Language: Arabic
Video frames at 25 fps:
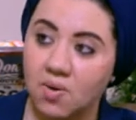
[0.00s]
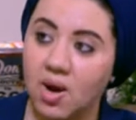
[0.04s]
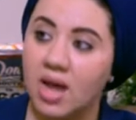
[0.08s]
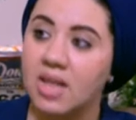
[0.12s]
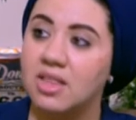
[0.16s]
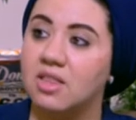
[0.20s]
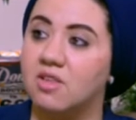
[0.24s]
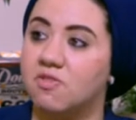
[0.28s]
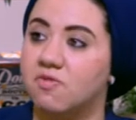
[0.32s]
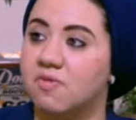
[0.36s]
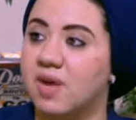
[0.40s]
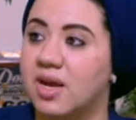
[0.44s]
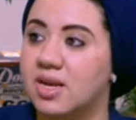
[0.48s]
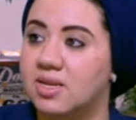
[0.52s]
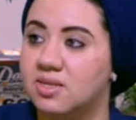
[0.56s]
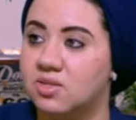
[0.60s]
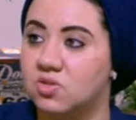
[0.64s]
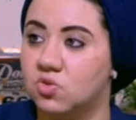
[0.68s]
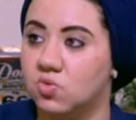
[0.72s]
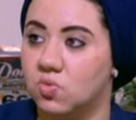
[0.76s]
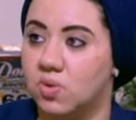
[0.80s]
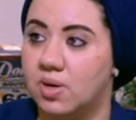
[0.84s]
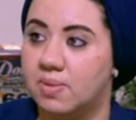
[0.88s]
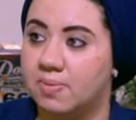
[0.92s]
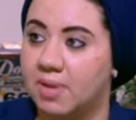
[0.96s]
او حتى في مجلس
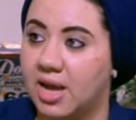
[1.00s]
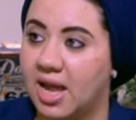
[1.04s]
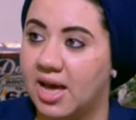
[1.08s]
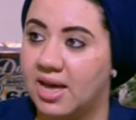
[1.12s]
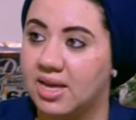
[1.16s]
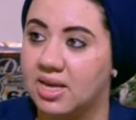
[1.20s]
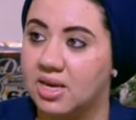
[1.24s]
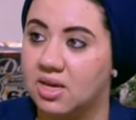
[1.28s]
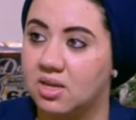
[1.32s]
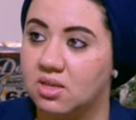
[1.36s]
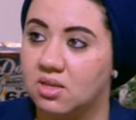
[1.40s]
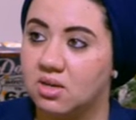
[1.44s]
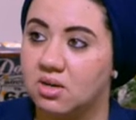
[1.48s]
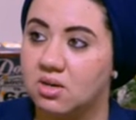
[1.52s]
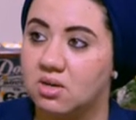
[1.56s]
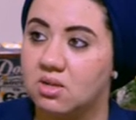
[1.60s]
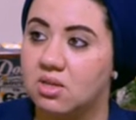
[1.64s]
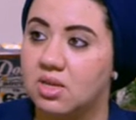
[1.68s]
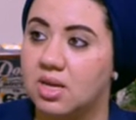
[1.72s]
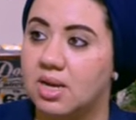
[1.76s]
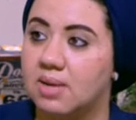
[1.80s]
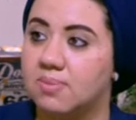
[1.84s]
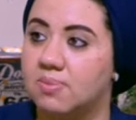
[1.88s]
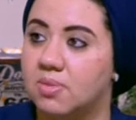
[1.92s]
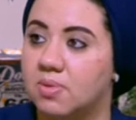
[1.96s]
النواب الحقيقه
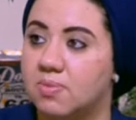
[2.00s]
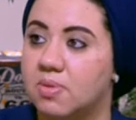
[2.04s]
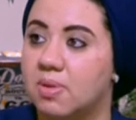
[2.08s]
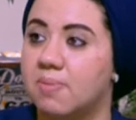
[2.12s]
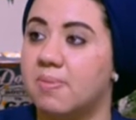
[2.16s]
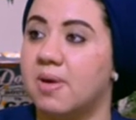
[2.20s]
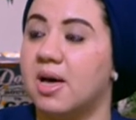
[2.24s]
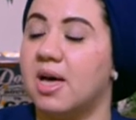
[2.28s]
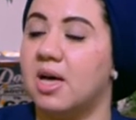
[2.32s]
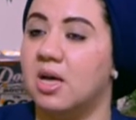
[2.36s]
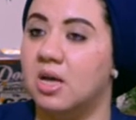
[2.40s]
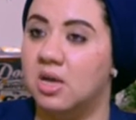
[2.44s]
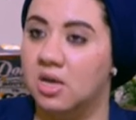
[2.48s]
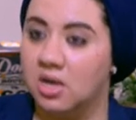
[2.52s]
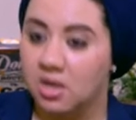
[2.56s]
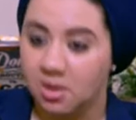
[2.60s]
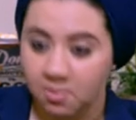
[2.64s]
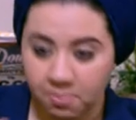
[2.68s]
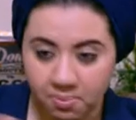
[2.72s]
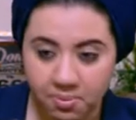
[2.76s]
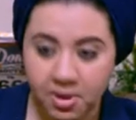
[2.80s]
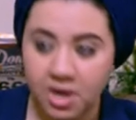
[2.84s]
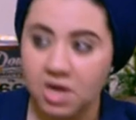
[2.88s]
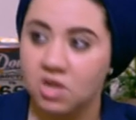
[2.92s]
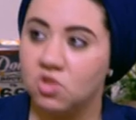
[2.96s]
النهارده لما بيبقى
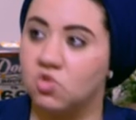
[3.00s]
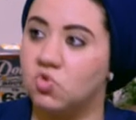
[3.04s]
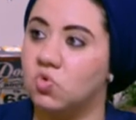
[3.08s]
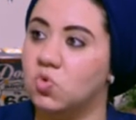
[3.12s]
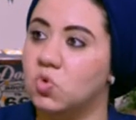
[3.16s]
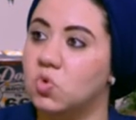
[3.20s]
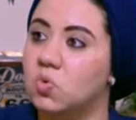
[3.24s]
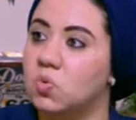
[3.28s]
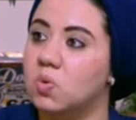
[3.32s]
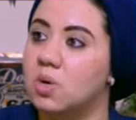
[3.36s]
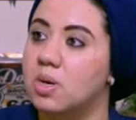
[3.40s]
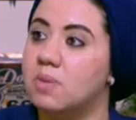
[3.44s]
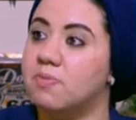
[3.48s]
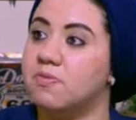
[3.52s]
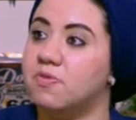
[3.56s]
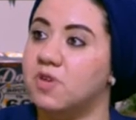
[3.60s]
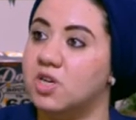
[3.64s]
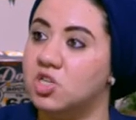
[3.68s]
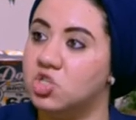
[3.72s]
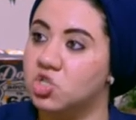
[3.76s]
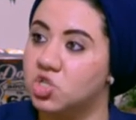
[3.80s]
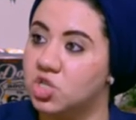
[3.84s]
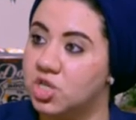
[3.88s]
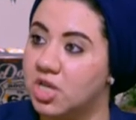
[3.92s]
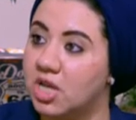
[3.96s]
برضه نواب في
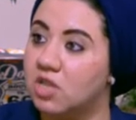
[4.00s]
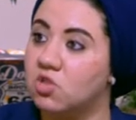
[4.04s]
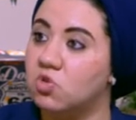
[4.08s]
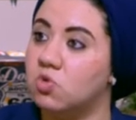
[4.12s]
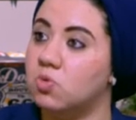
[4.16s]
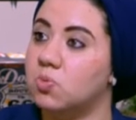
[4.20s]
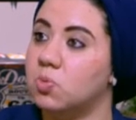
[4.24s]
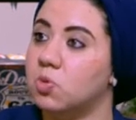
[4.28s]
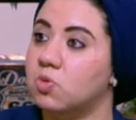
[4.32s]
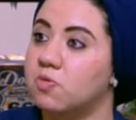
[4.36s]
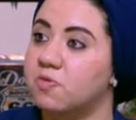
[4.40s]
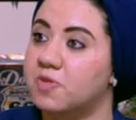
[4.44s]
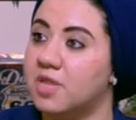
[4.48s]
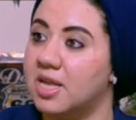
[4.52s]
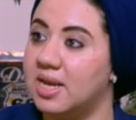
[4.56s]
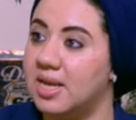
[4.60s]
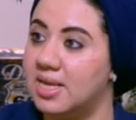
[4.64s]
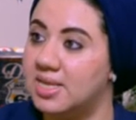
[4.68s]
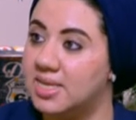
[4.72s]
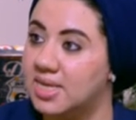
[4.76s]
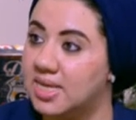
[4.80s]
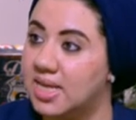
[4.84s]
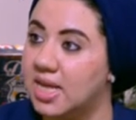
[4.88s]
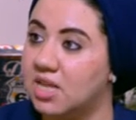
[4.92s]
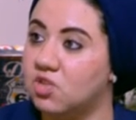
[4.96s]
عشريناتهم وفي
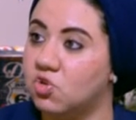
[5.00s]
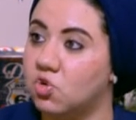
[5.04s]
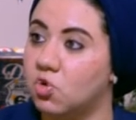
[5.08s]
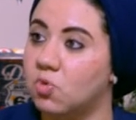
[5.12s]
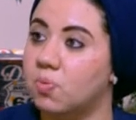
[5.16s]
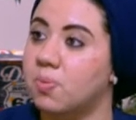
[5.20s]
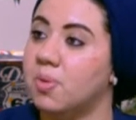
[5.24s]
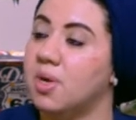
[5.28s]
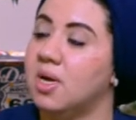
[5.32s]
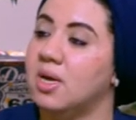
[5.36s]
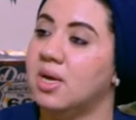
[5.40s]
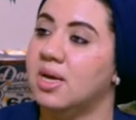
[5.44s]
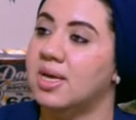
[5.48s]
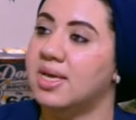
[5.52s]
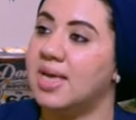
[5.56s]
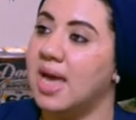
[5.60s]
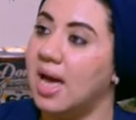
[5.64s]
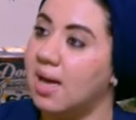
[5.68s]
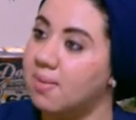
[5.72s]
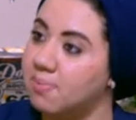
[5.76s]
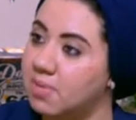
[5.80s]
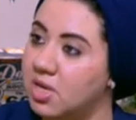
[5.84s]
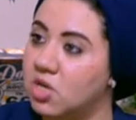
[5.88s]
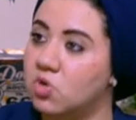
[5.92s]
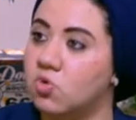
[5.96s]
ثلاثيناتهم
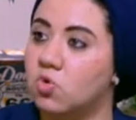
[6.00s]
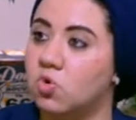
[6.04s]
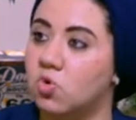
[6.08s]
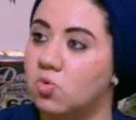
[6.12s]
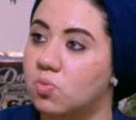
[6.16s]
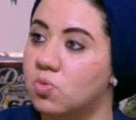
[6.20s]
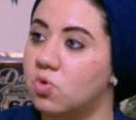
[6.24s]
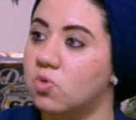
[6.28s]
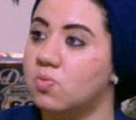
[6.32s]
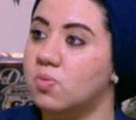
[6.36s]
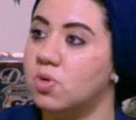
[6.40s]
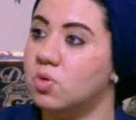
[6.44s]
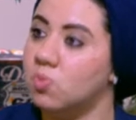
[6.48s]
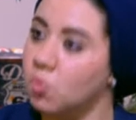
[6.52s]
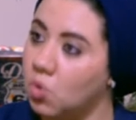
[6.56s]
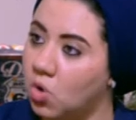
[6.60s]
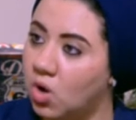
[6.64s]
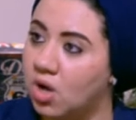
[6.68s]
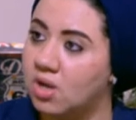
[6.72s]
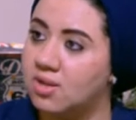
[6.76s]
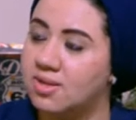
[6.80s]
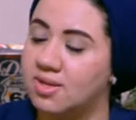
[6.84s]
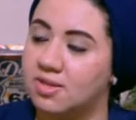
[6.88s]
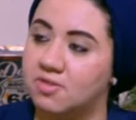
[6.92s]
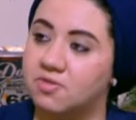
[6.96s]
يحملوا هموم
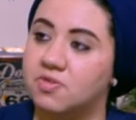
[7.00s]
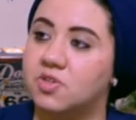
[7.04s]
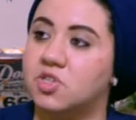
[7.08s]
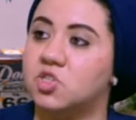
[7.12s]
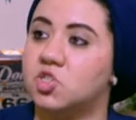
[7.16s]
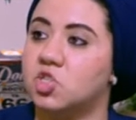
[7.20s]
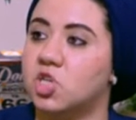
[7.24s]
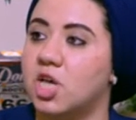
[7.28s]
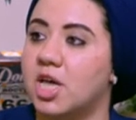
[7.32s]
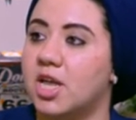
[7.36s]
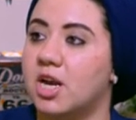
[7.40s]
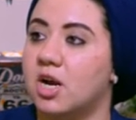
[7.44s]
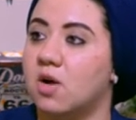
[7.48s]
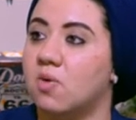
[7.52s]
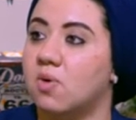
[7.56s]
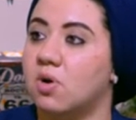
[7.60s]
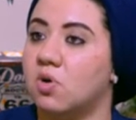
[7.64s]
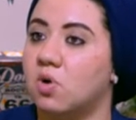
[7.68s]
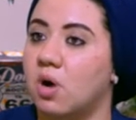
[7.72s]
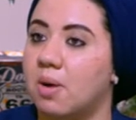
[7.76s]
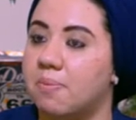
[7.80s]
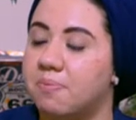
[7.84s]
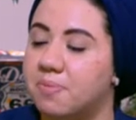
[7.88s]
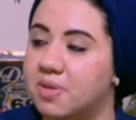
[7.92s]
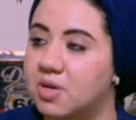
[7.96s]
المواطن في الشارع
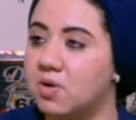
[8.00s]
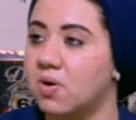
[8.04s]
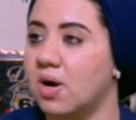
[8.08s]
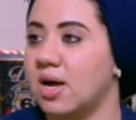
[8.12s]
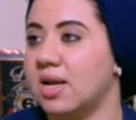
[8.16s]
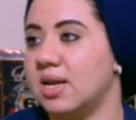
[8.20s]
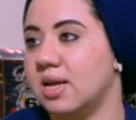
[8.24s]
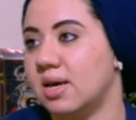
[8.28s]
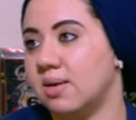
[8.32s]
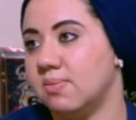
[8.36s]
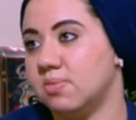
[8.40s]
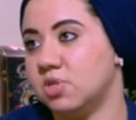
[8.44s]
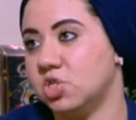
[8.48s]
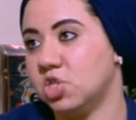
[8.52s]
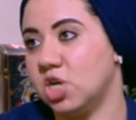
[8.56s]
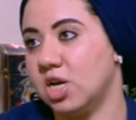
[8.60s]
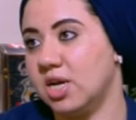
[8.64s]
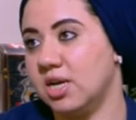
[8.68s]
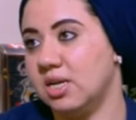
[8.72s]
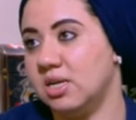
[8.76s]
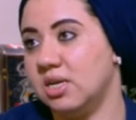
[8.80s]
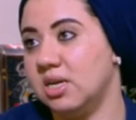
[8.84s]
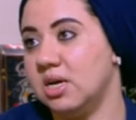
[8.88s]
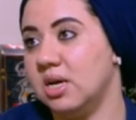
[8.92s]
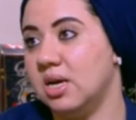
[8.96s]
ويعبروا عنها
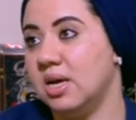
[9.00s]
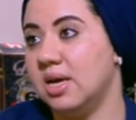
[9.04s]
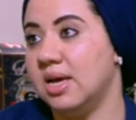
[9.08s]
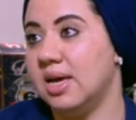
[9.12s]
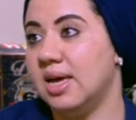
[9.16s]
بشكل